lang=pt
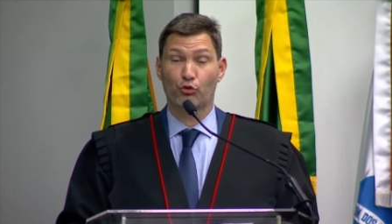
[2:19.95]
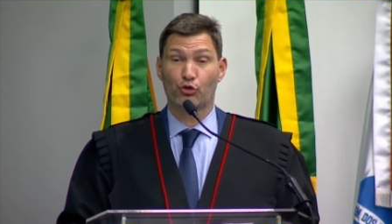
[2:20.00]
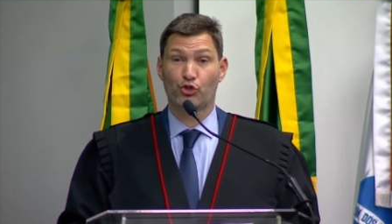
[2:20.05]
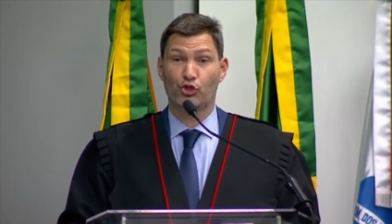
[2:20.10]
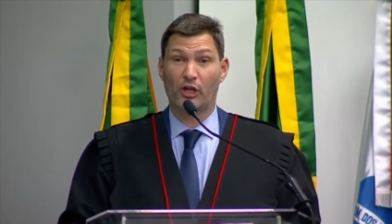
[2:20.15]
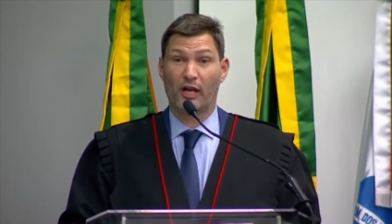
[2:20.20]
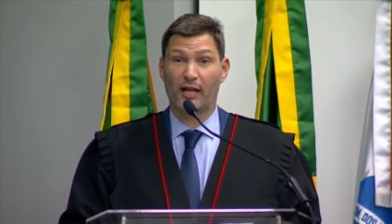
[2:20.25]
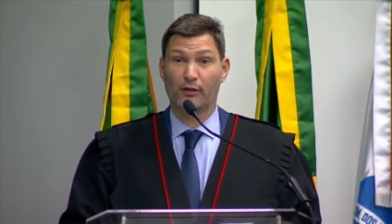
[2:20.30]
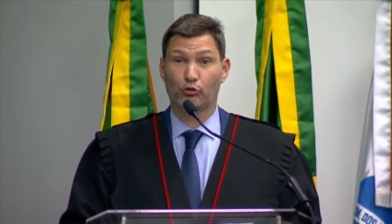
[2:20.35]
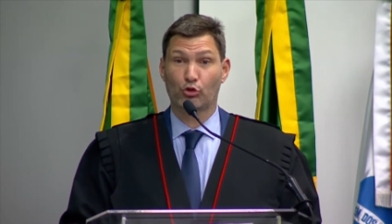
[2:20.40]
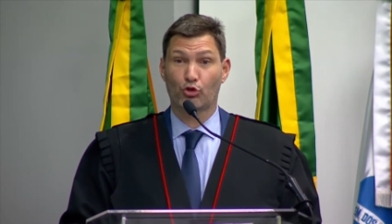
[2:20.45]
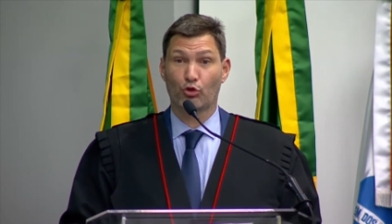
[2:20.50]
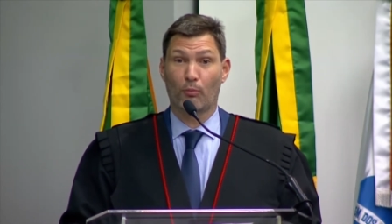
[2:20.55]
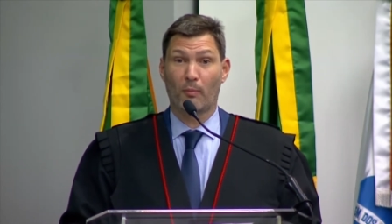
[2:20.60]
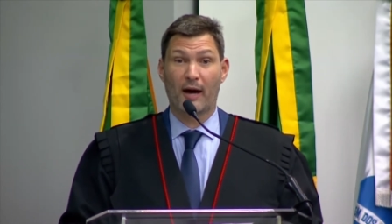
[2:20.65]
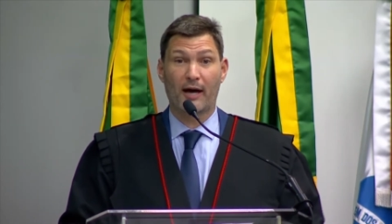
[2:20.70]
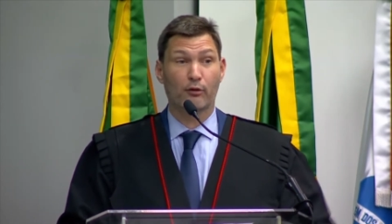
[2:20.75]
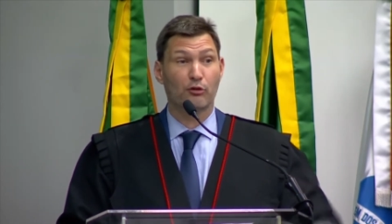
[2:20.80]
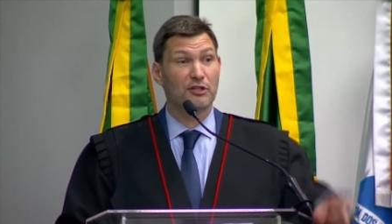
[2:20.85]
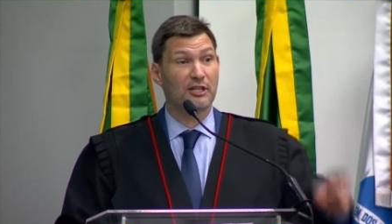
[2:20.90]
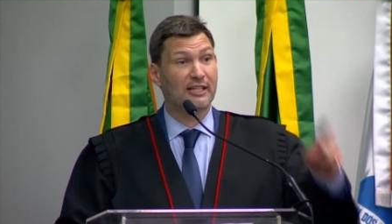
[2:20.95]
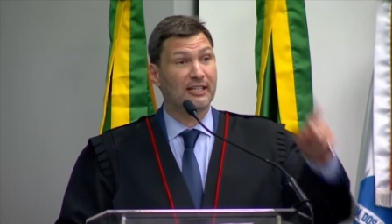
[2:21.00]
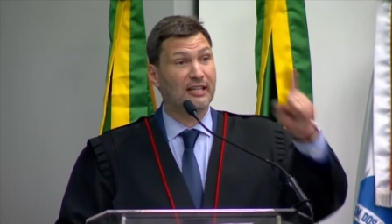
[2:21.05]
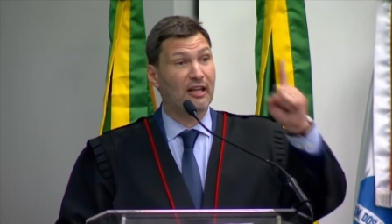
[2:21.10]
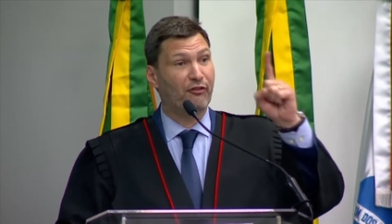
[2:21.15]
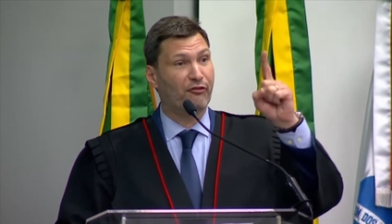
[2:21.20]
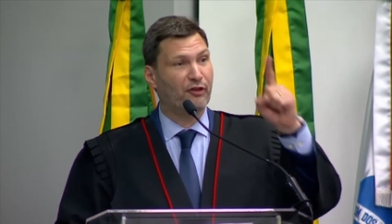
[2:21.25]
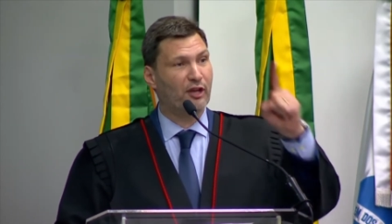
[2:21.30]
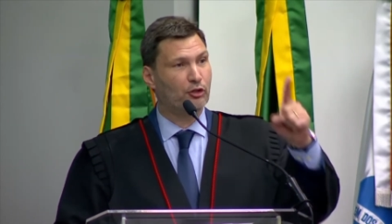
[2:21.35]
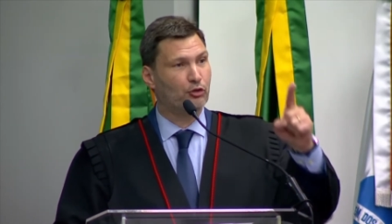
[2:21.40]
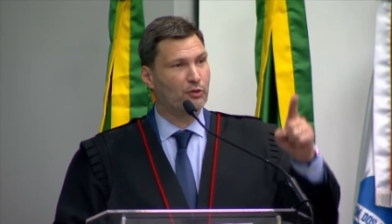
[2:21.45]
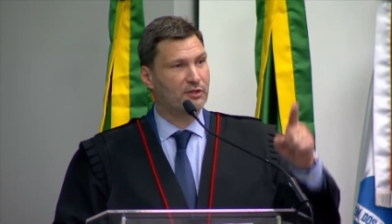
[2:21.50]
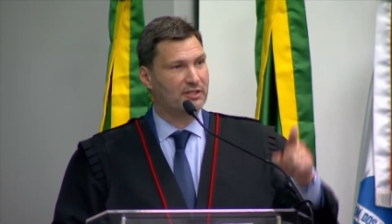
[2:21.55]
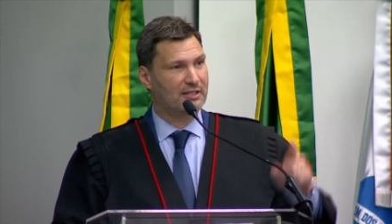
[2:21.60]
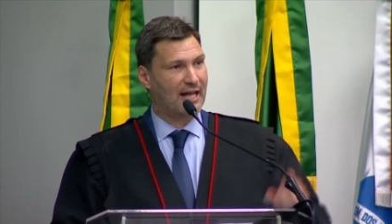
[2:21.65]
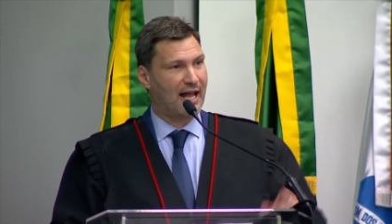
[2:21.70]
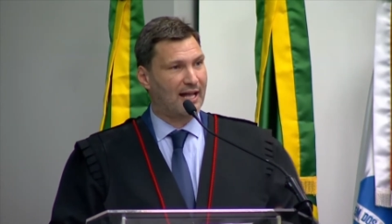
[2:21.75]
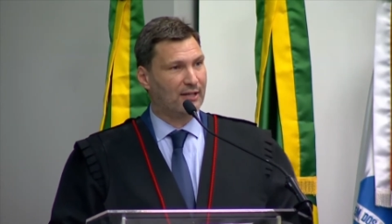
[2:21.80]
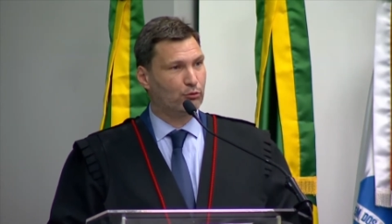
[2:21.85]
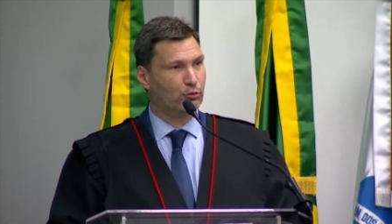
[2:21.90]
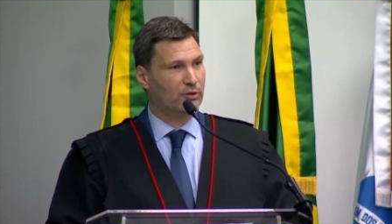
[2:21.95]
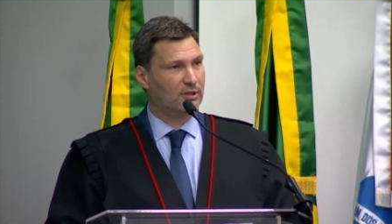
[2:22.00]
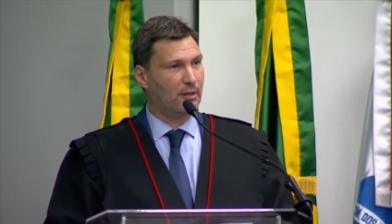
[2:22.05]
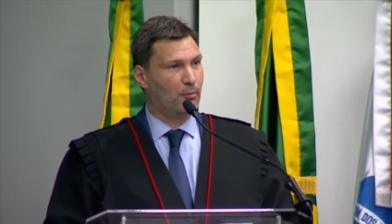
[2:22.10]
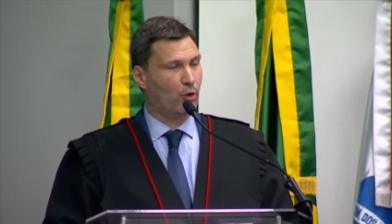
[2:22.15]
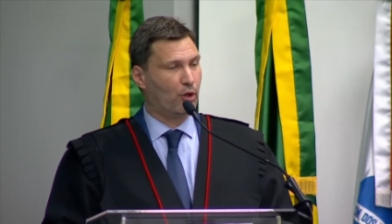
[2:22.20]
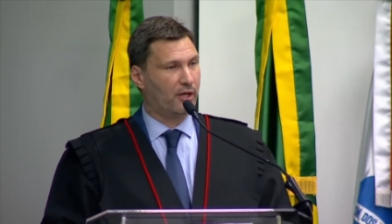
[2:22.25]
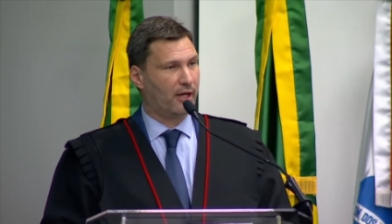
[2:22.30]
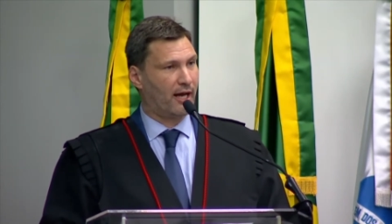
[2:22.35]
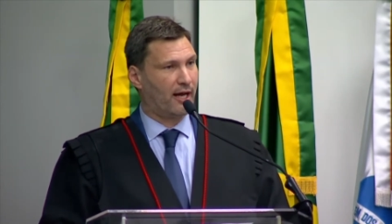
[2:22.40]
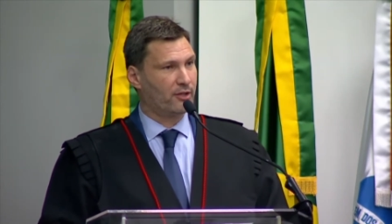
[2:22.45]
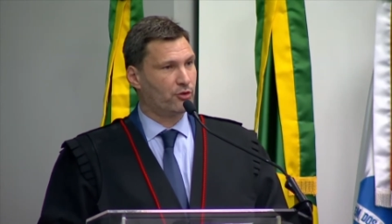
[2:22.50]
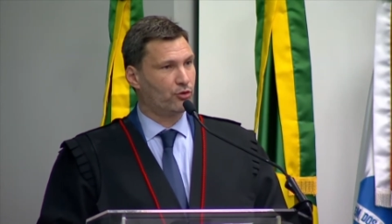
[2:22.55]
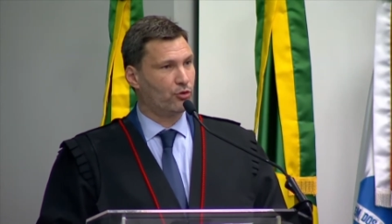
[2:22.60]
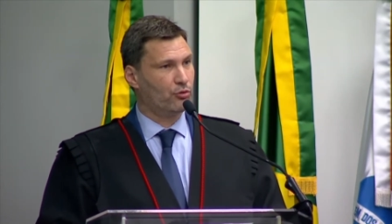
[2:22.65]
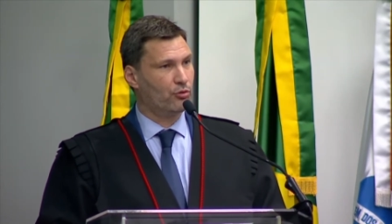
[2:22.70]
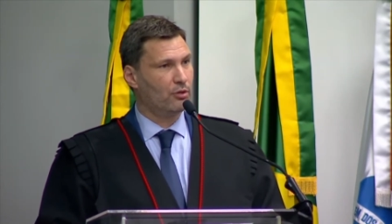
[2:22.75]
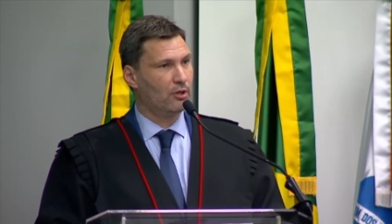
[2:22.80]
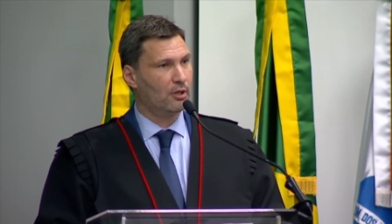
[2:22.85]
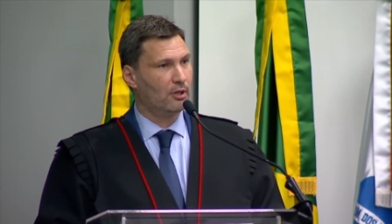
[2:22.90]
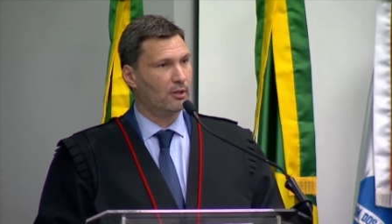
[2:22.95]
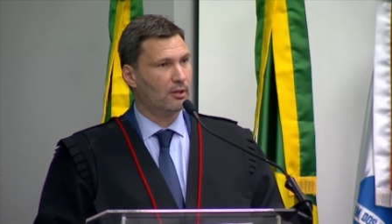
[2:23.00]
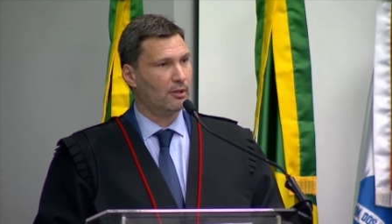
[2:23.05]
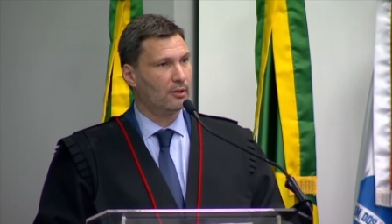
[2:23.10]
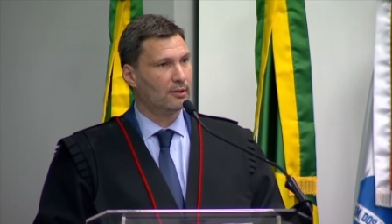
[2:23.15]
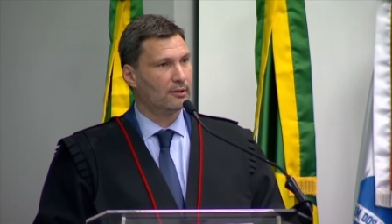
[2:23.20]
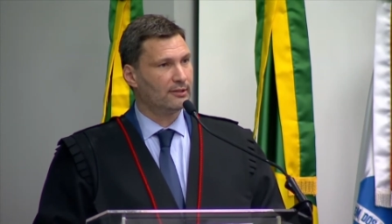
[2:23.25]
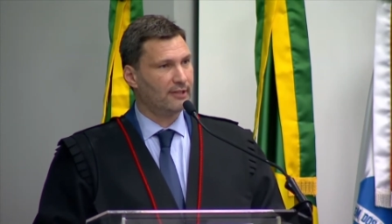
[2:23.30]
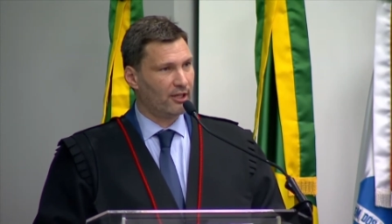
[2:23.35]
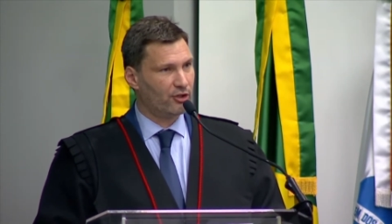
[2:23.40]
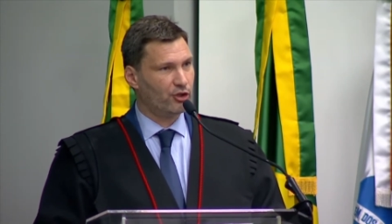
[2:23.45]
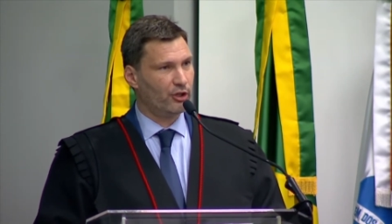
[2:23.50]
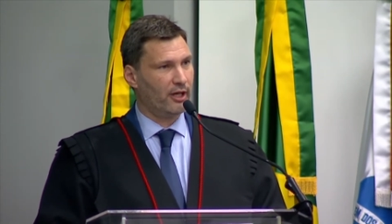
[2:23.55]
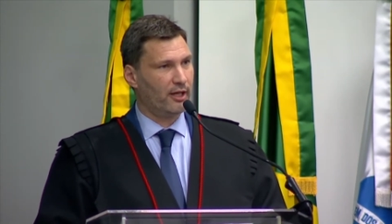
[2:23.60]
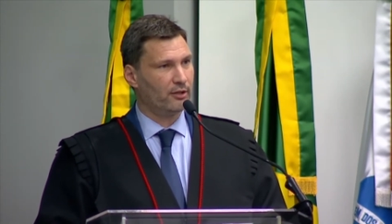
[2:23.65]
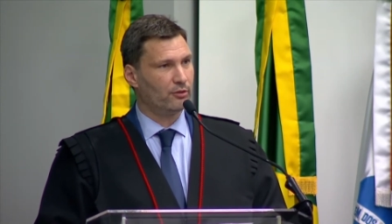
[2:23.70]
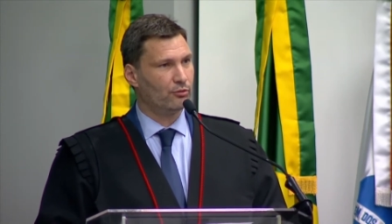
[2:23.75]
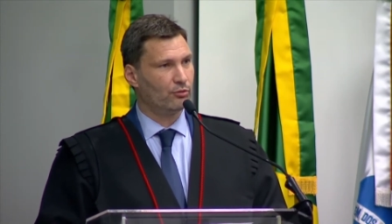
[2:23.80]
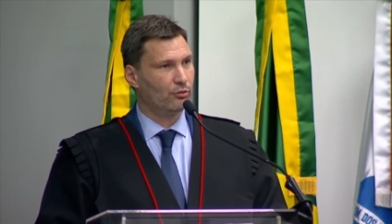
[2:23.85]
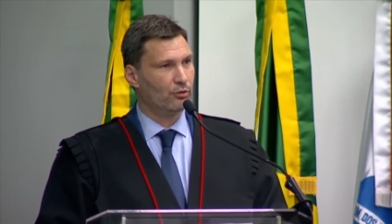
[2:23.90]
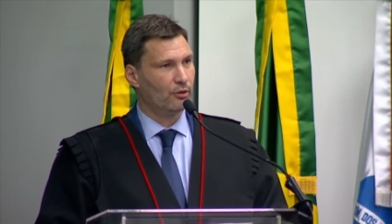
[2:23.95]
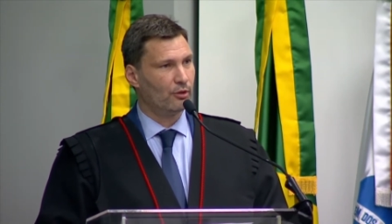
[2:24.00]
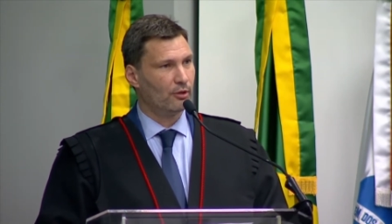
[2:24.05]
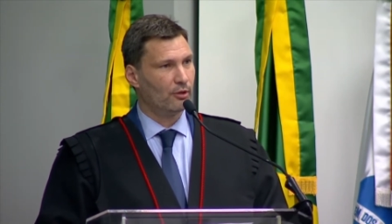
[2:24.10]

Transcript: os direitos humanos e que defende o Estado democrático de direito.